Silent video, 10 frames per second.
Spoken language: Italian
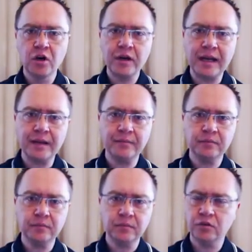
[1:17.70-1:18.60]

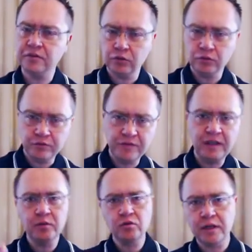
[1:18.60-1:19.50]
Ora ho fatto un
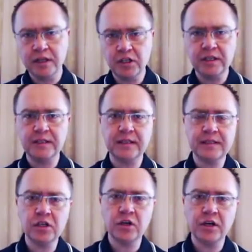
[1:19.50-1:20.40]
film sulla legge
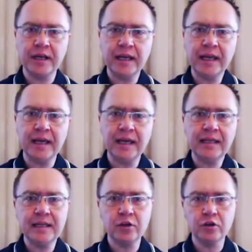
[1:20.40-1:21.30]
d'attrazione e,
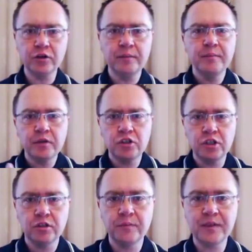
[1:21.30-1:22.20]
ed ero in
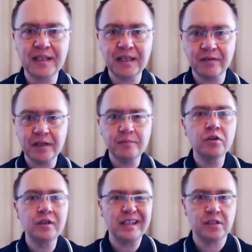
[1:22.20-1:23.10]
procinto per scrivere il
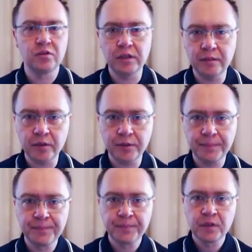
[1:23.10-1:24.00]
mio terzo libro.
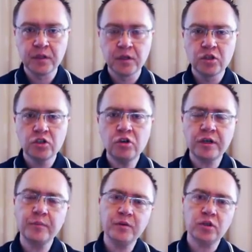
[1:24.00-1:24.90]

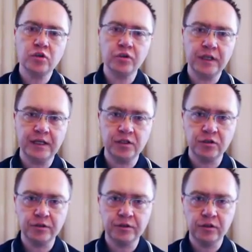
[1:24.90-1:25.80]
Solo che poi mi sono
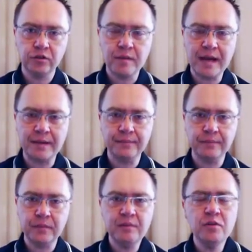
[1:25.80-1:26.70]
chiesto, Tomà,
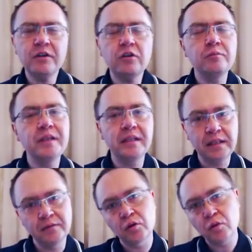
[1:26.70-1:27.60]
il mio vero
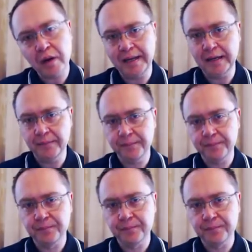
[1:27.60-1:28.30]
obiettivo qual è?